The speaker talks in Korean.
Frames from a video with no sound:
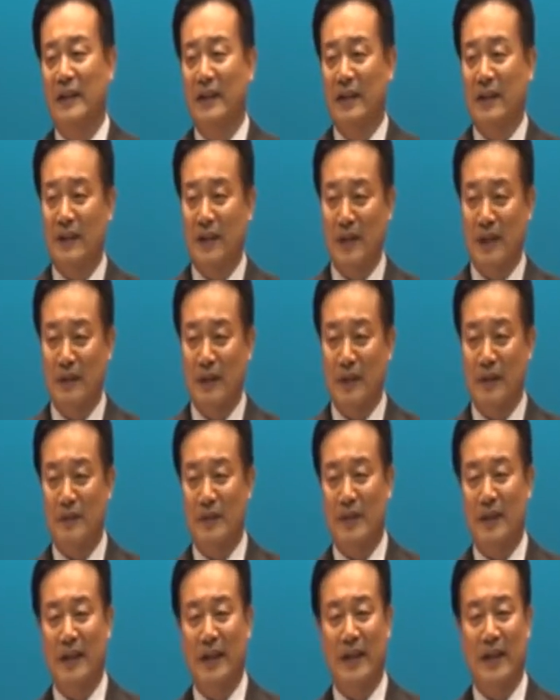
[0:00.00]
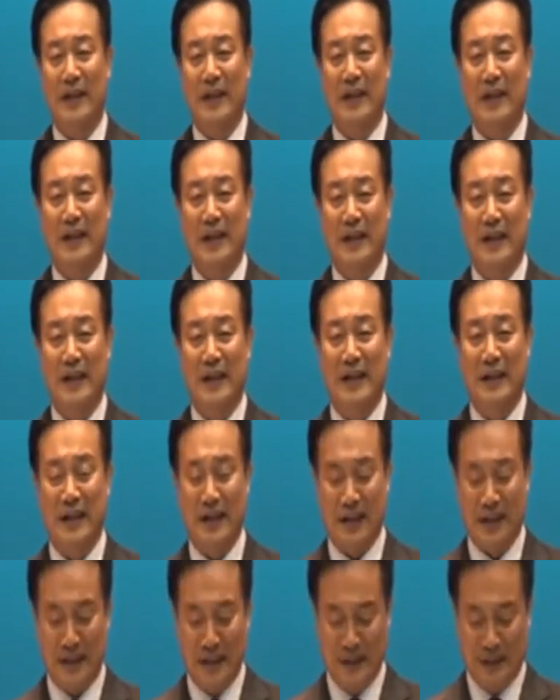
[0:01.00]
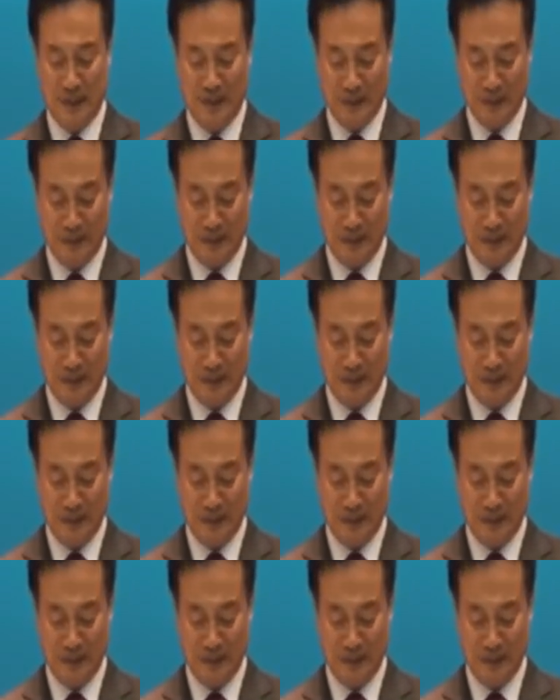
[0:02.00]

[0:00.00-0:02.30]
큰 은혜 받읍시다.